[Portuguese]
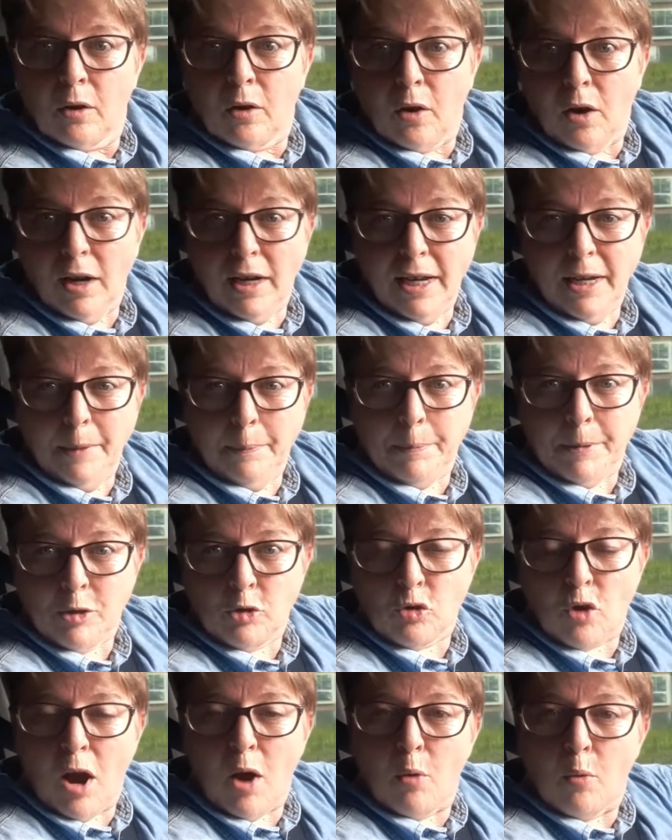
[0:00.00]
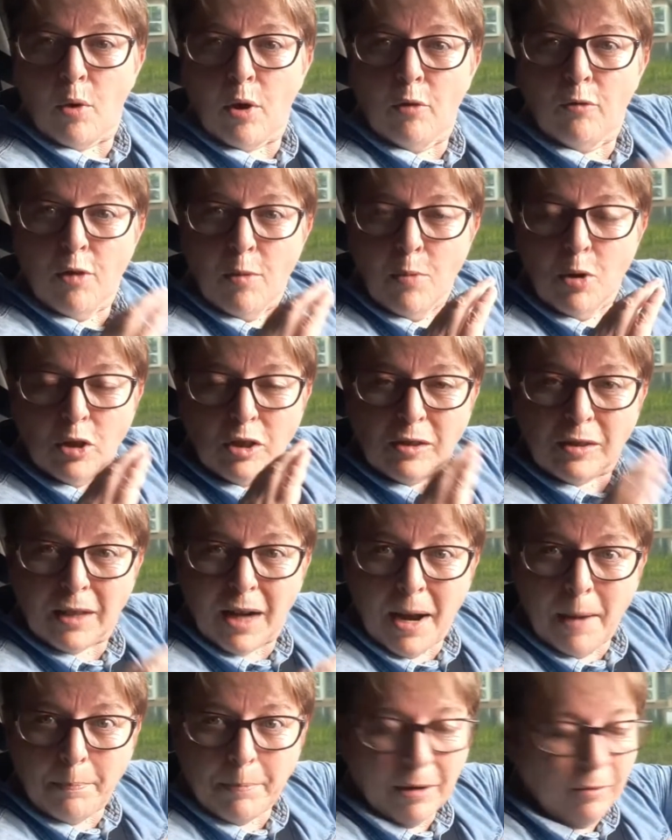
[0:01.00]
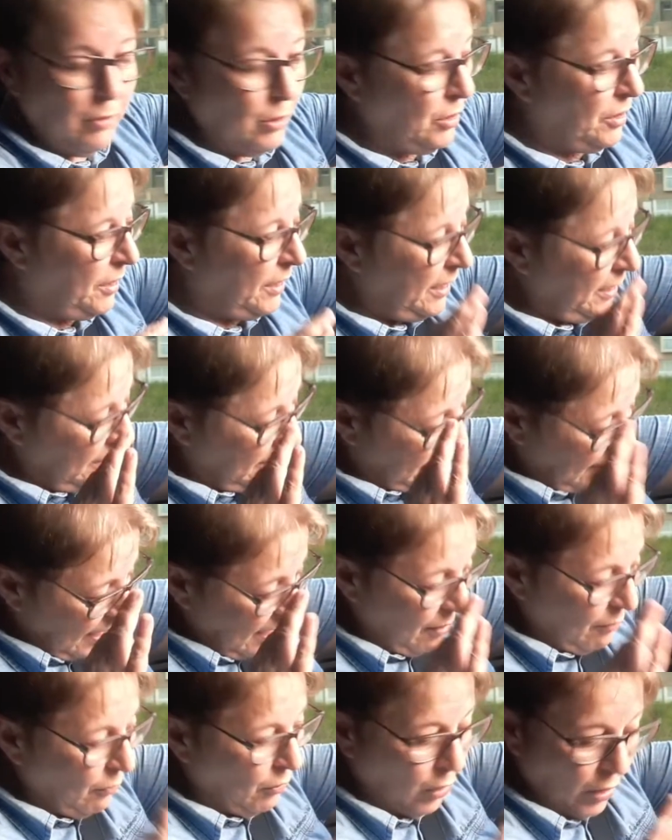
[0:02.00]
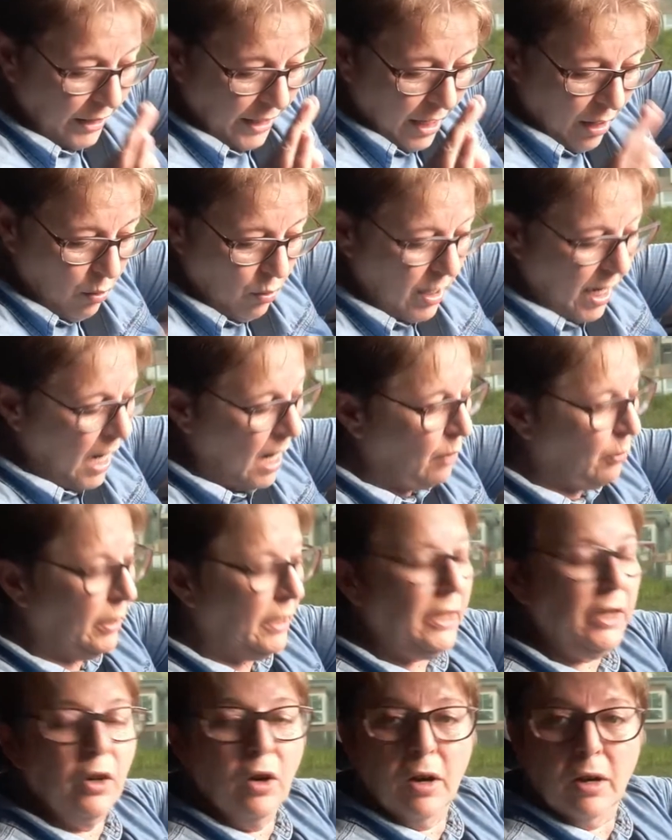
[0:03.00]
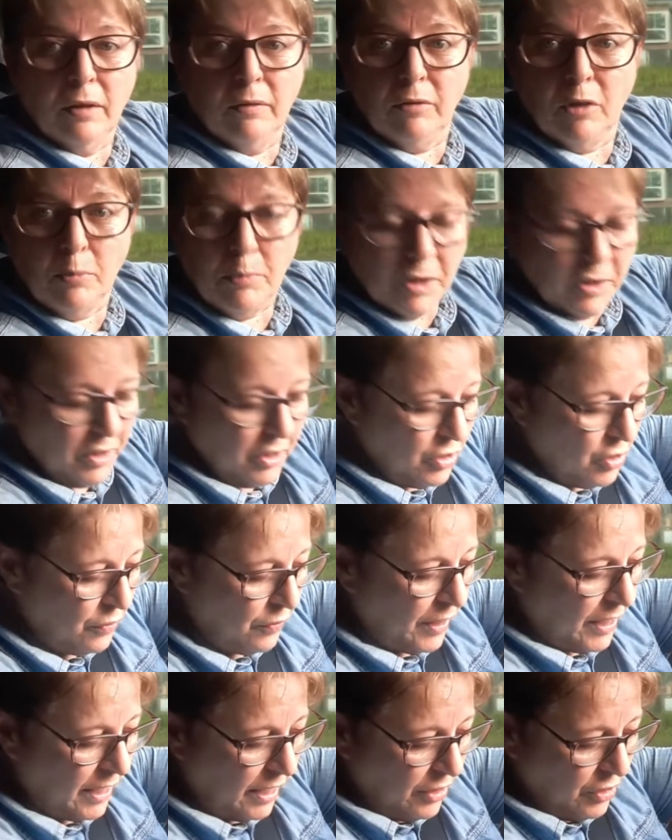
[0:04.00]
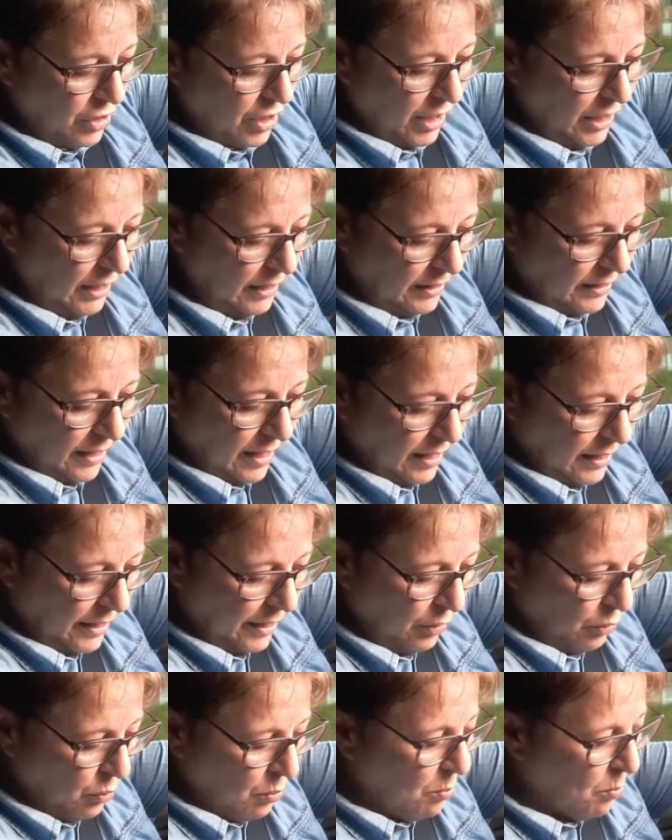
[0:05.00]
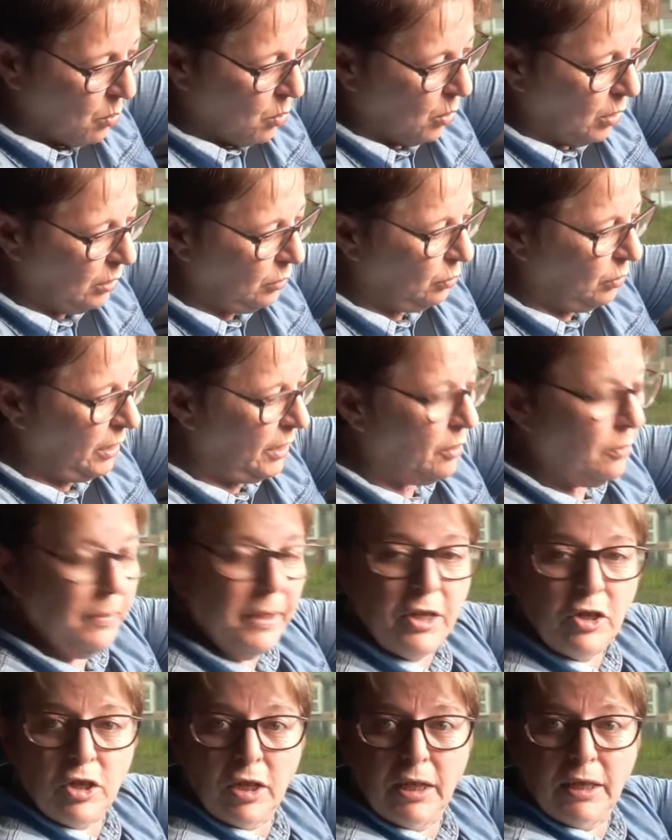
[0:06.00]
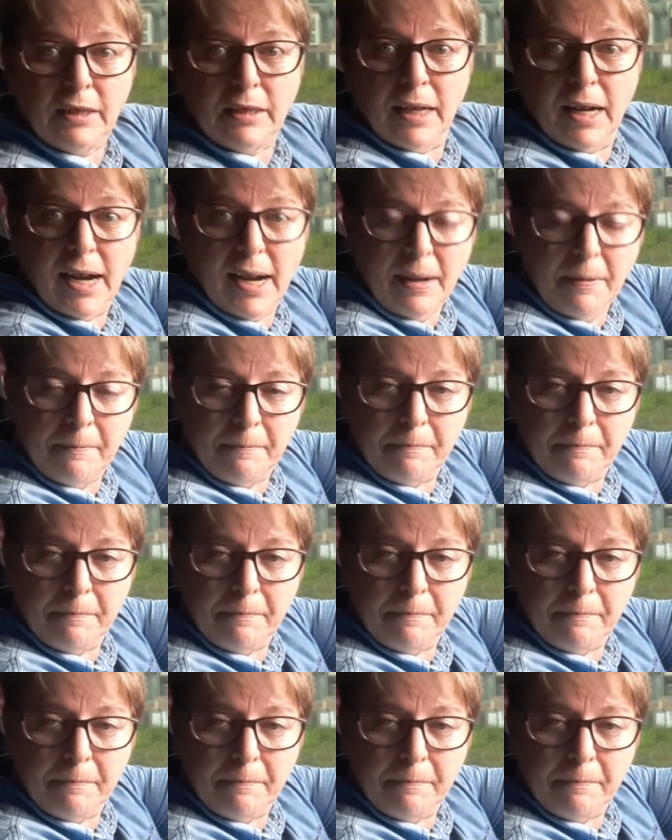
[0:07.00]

Olha aí, pessoal, eu vou mostrar para vocês, tá? Vou ligar o carro aqui, ó. Vou me certificar de que ele tá aqui no morto, realmente ele tá.